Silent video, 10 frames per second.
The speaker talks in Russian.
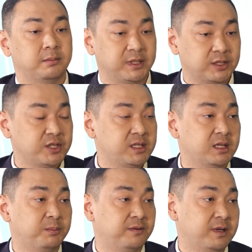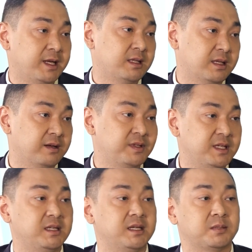положительно повлиять на
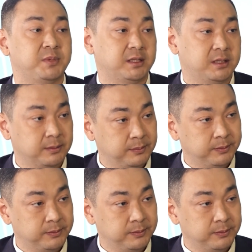все эти аспекты.